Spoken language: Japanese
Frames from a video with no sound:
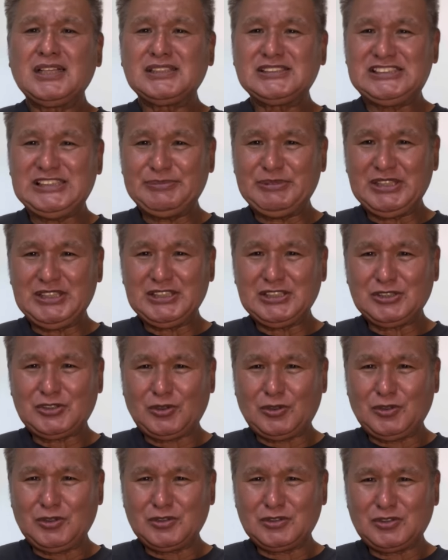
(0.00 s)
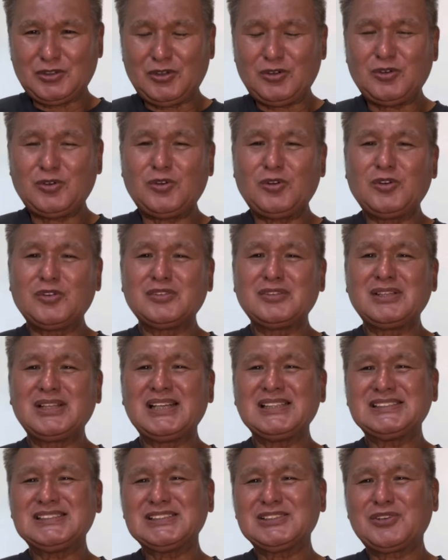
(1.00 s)
自民党と同
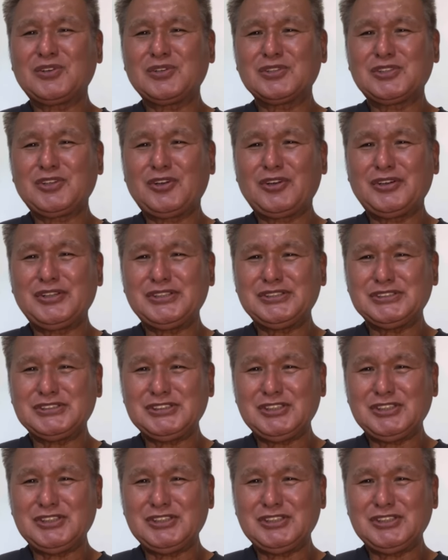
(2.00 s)
じことを言